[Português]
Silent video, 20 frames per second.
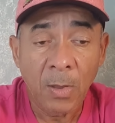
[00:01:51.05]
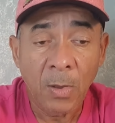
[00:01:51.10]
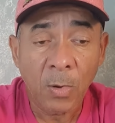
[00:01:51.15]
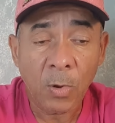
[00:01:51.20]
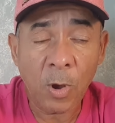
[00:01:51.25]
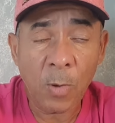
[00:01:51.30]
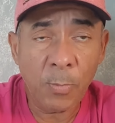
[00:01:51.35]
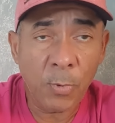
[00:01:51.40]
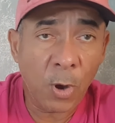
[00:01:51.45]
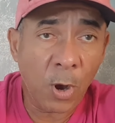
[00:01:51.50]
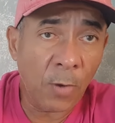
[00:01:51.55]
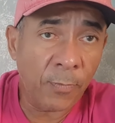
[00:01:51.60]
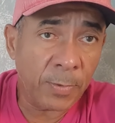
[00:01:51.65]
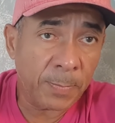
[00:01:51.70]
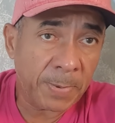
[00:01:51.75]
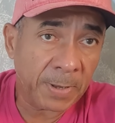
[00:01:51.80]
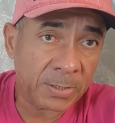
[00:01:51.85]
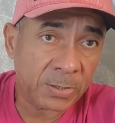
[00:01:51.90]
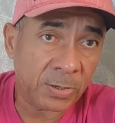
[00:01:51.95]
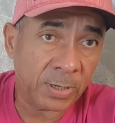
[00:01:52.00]
Como houve,
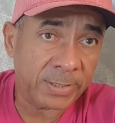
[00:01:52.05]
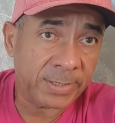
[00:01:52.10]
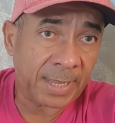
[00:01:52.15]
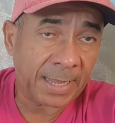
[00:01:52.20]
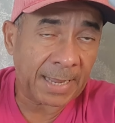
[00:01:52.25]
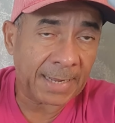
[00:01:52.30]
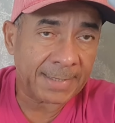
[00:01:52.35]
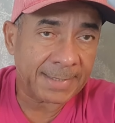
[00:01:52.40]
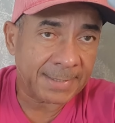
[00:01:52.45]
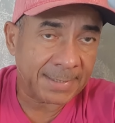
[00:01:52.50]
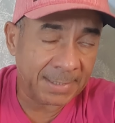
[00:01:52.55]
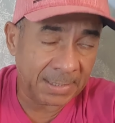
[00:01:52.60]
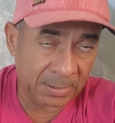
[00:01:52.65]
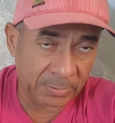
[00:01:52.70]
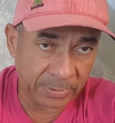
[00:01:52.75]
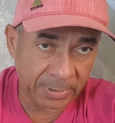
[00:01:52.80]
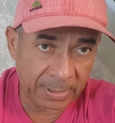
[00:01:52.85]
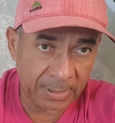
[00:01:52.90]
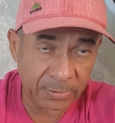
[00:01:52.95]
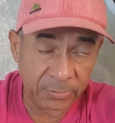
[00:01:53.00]
pessoal,
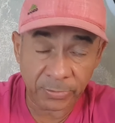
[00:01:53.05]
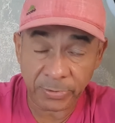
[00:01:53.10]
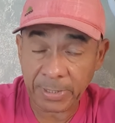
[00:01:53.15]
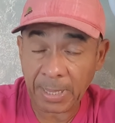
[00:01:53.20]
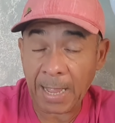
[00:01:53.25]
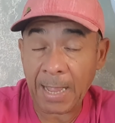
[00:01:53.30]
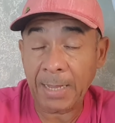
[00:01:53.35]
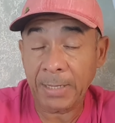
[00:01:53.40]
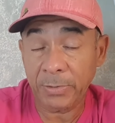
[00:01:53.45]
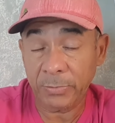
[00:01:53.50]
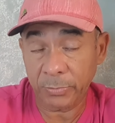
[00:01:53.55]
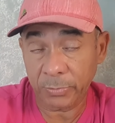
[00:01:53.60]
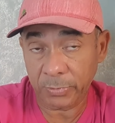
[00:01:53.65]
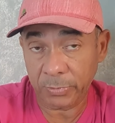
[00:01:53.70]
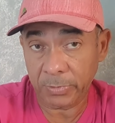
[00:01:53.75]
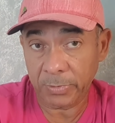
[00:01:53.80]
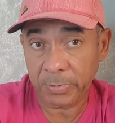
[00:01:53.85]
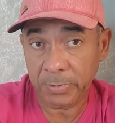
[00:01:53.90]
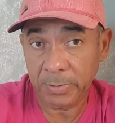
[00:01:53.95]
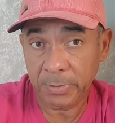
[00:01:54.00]
extração né, dos
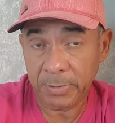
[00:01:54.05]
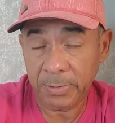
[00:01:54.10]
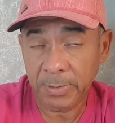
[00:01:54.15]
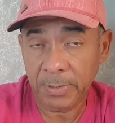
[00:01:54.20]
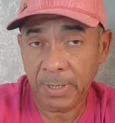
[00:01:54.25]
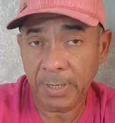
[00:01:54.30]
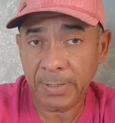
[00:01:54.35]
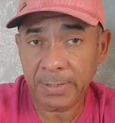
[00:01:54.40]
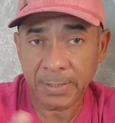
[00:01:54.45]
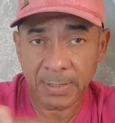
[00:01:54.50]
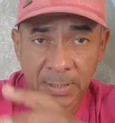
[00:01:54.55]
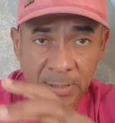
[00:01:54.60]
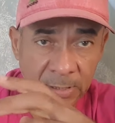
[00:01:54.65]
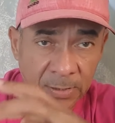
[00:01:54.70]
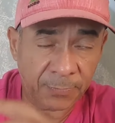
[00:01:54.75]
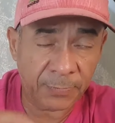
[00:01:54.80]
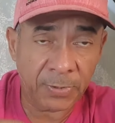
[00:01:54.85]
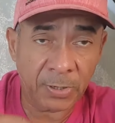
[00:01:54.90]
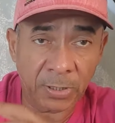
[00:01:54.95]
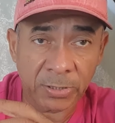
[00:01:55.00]
dados né,
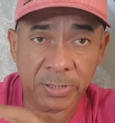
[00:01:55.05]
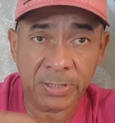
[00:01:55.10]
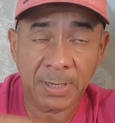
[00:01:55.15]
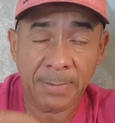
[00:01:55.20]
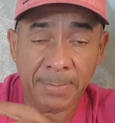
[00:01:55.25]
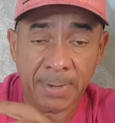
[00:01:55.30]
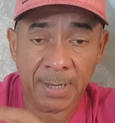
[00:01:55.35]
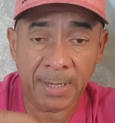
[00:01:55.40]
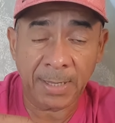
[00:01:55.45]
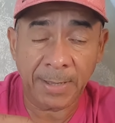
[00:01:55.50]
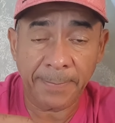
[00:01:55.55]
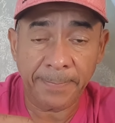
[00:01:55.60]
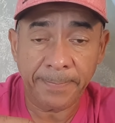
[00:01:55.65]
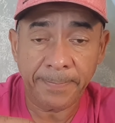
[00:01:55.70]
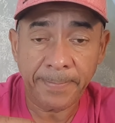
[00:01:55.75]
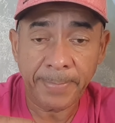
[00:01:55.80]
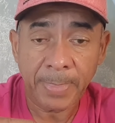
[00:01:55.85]
esse final de semana,